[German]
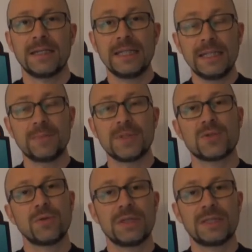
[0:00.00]
Ich
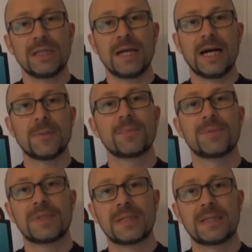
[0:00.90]
persönlich habe
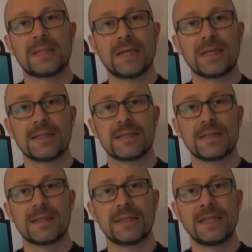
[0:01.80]

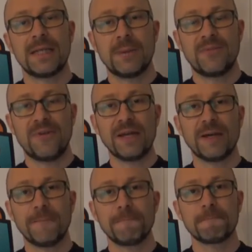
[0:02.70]
den
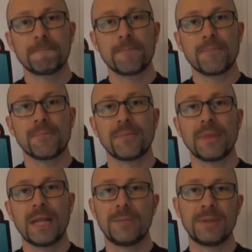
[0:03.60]
Empfänger
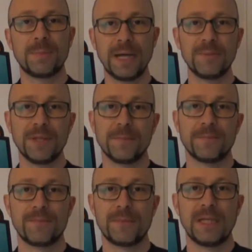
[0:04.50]
habe ich bei mir.
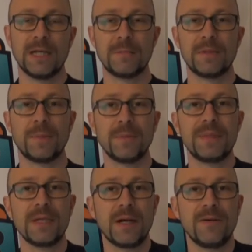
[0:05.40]
Den habe ich bei
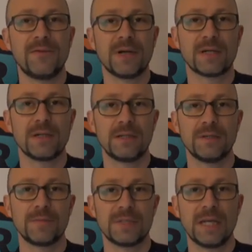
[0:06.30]
mir einfach
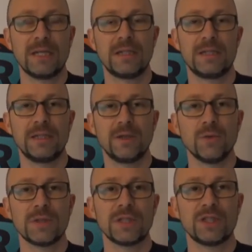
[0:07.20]
ähm, seitlich in die
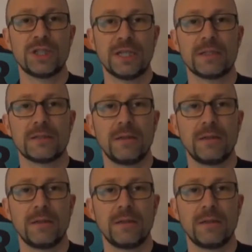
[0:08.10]
Hose gesteckt.